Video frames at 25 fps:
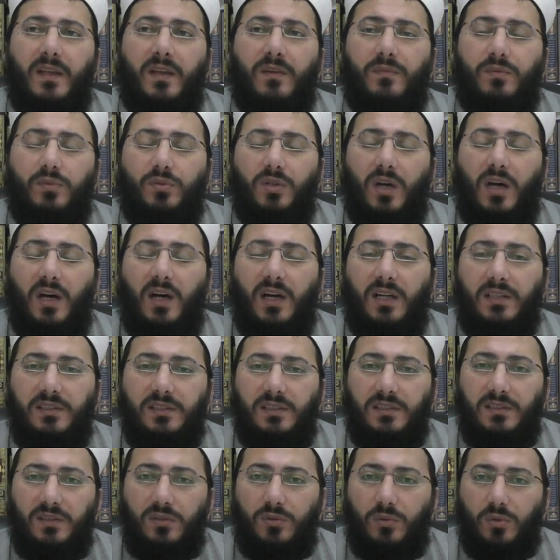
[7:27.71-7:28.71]

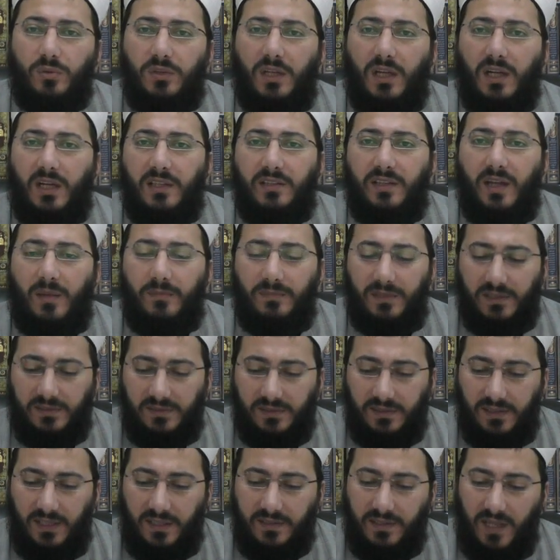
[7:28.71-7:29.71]
fukahanın kulağa
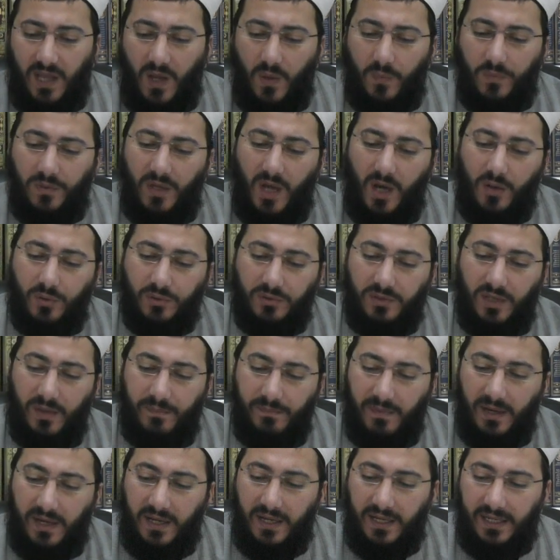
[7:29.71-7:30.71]
damlatılan ev yahut da
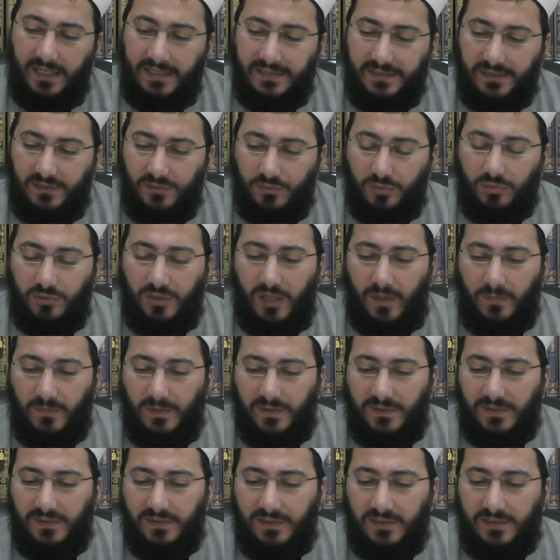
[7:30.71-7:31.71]
maen su
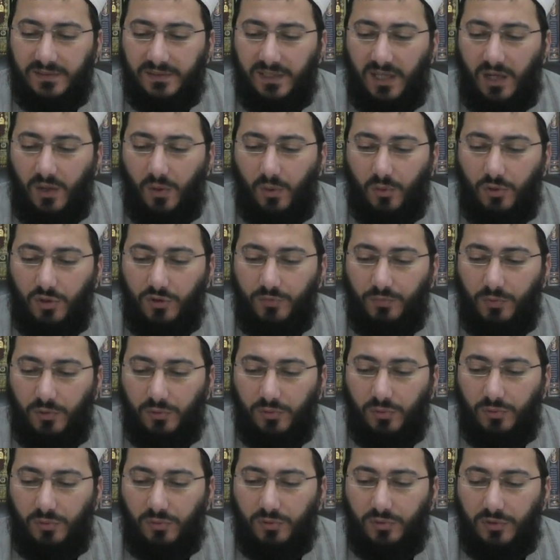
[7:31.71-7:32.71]
damlatılırsa oruç
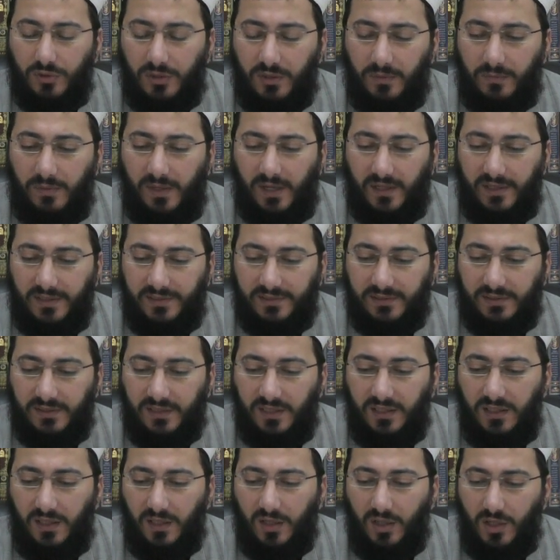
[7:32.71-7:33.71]
bozulur
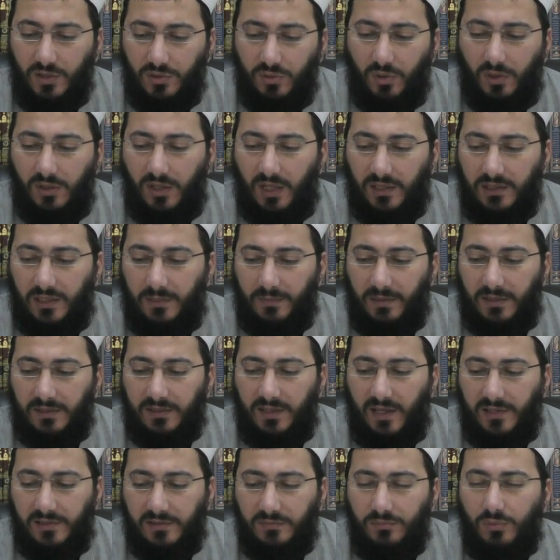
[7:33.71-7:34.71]
ibaresini şöyle anlamak
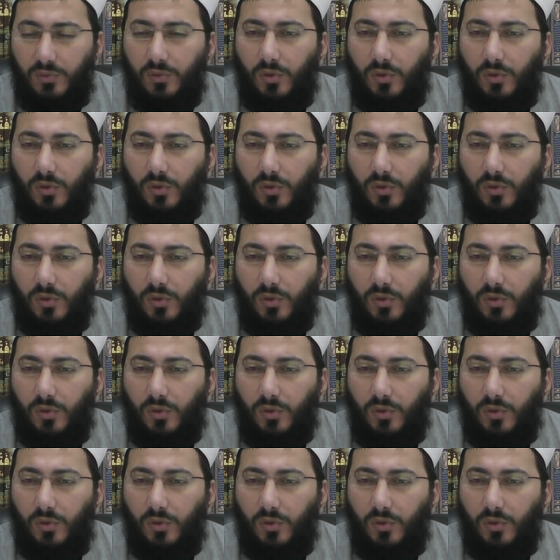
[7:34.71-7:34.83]
lazım.